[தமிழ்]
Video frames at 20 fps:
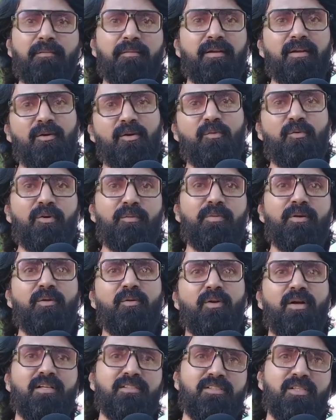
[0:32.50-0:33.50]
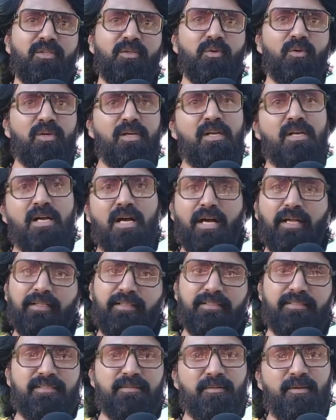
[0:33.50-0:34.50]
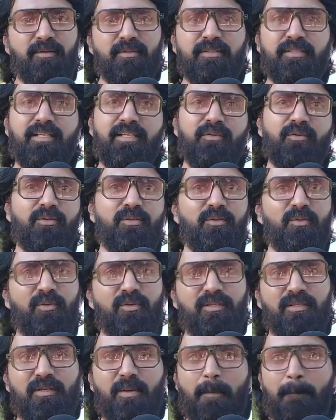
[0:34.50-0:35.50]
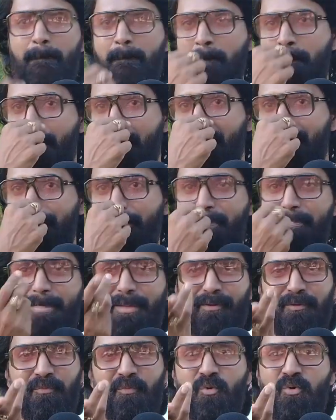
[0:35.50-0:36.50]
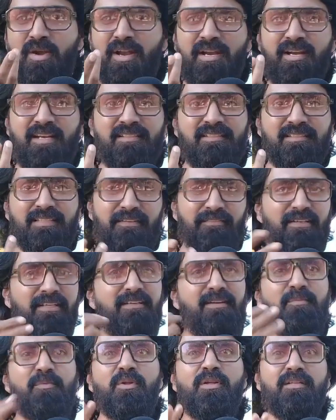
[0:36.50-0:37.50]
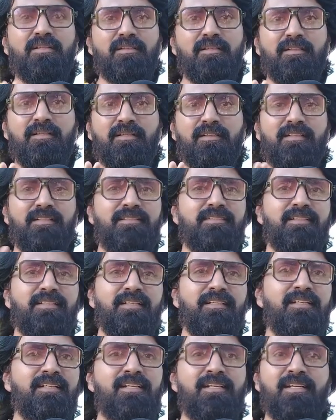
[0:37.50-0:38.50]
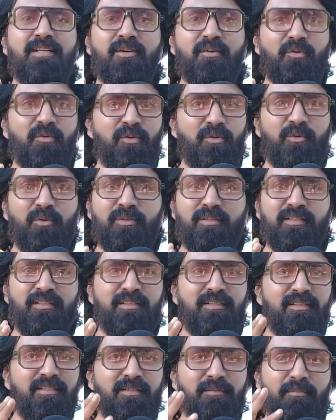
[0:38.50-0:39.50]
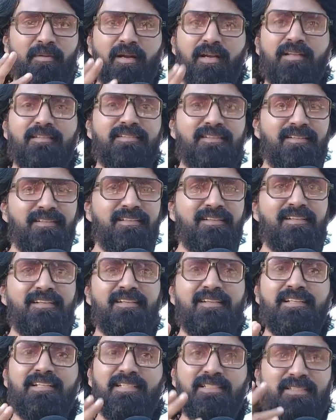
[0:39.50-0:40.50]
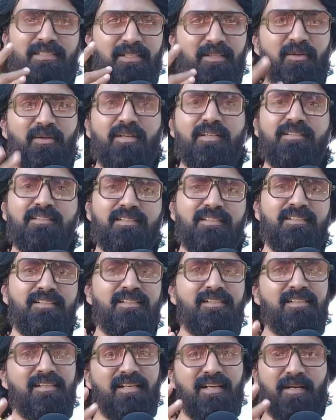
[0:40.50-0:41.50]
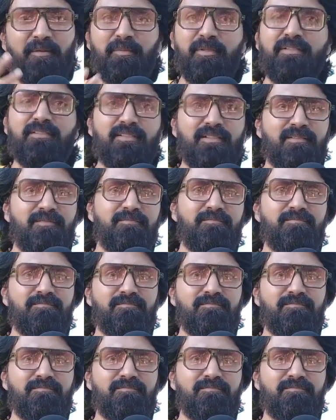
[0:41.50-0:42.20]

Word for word: நம்ம எல்லாவிட்டு ஒர்க் ஒரு ஆசை இருக்கும் அது நிச்சயமாக வந்து எனக்கு வந்து ஒரு ஒரு மூணு டேரக்டர்ஸை தவிர்க்கவே முடியாது இண்டஸ்ட்ரியில் ஒன்று வந்து பாலா சார் செல்வரான் சார் அமீர் சார்